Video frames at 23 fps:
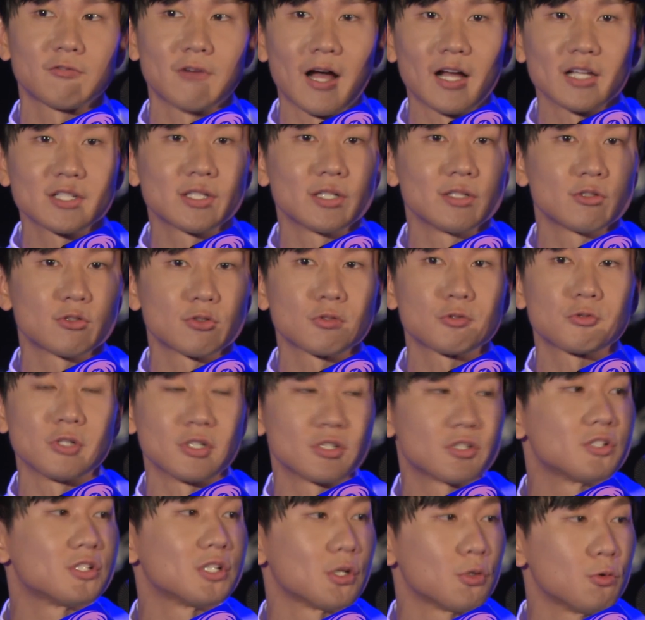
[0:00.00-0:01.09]
发现，就是
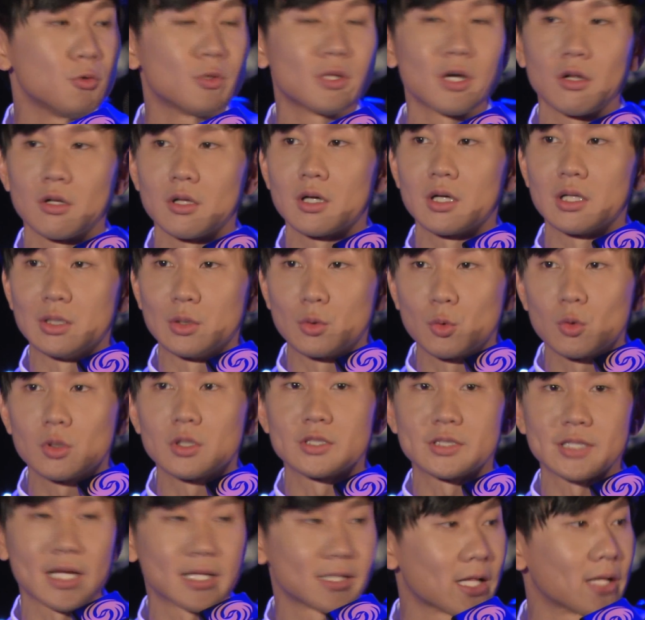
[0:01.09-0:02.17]
全世界遇到了很多的
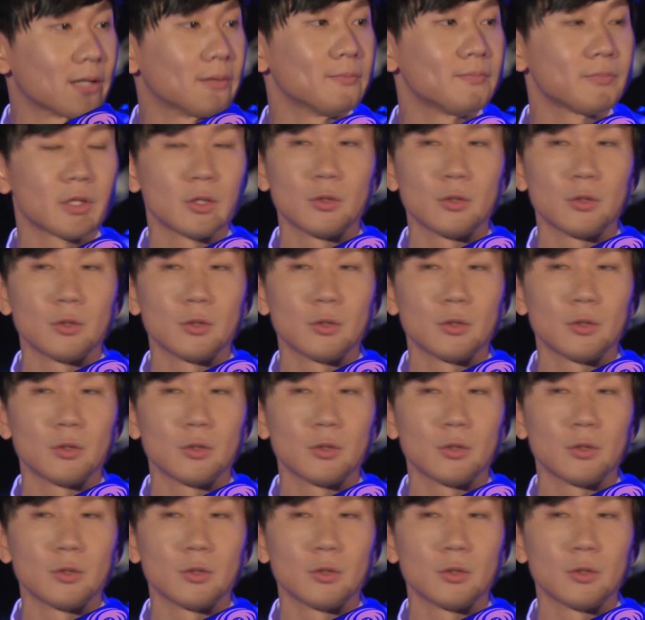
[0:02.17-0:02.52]
灾难，